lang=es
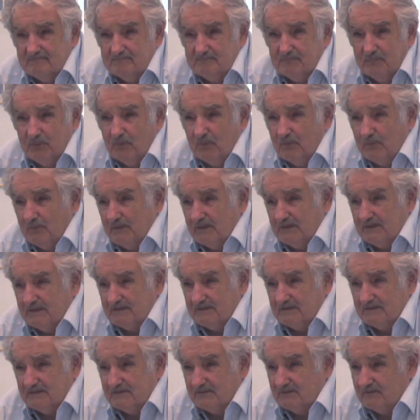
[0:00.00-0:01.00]
pobres
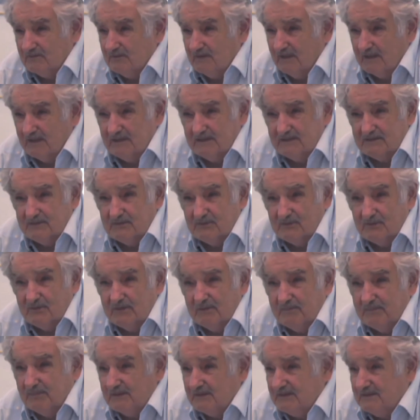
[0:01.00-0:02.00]
son aquellos
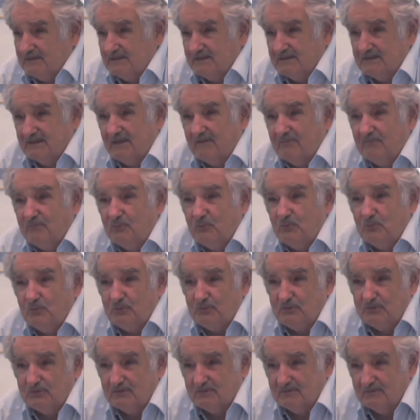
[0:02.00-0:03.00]
que precisan
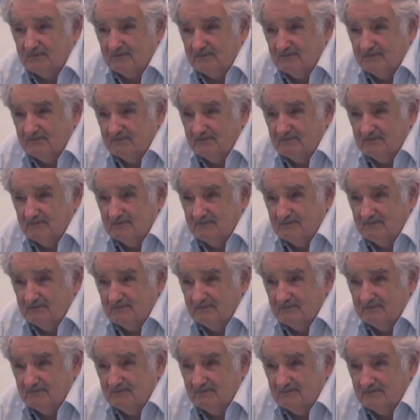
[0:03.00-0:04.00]
mucho,
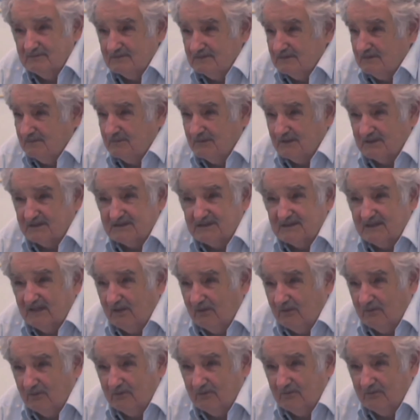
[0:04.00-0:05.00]

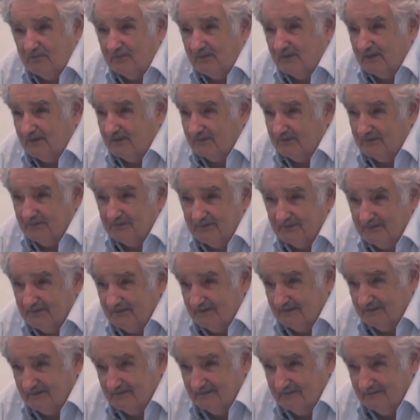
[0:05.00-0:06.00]
demasiado para vivir.